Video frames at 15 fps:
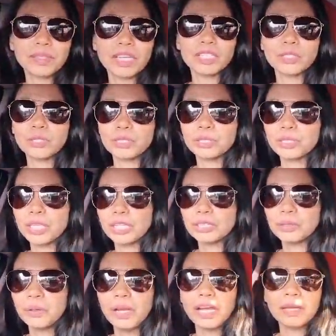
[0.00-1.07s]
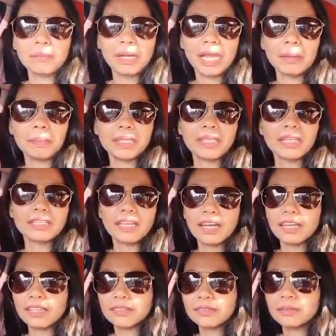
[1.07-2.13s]
Ito, ito na yung tulay. Malapit na
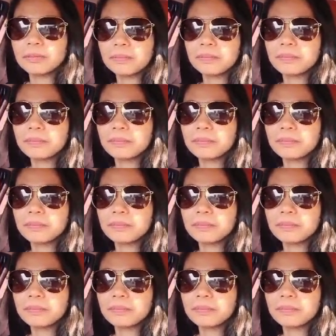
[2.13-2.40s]
tayo.